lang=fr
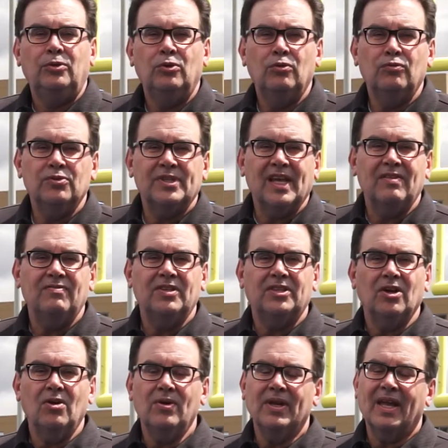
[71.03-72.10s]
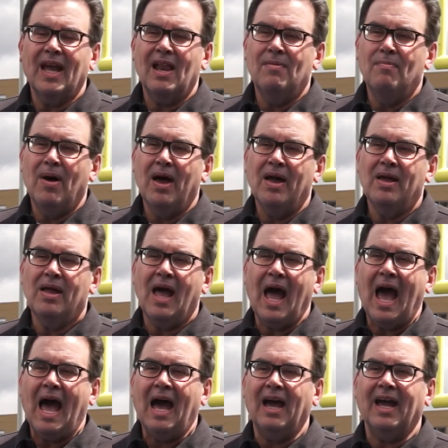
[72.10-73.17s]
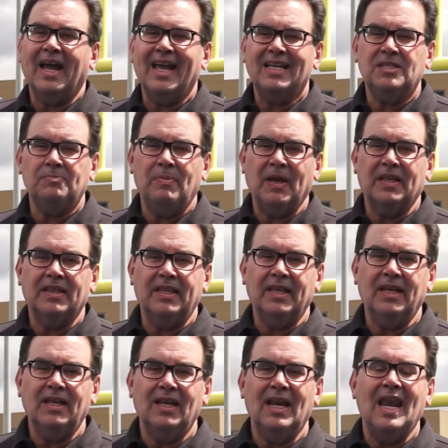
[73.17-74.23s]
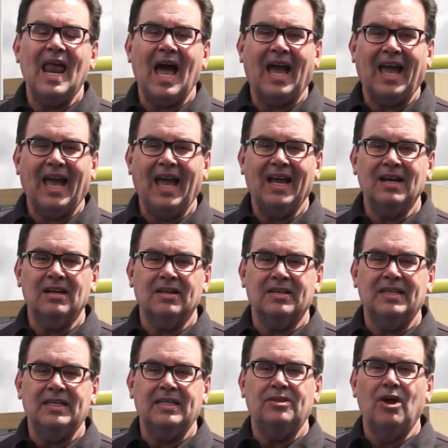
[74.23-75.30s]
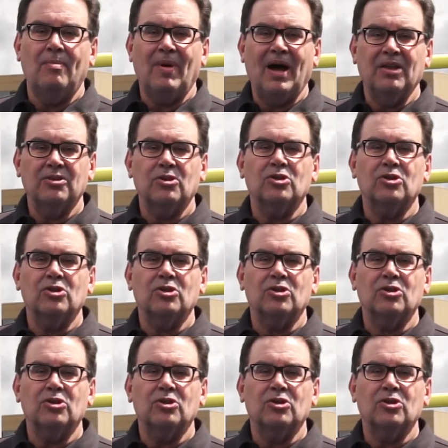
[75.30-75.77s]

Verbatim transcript: Nous vous invitons également à respecter la règle qui demande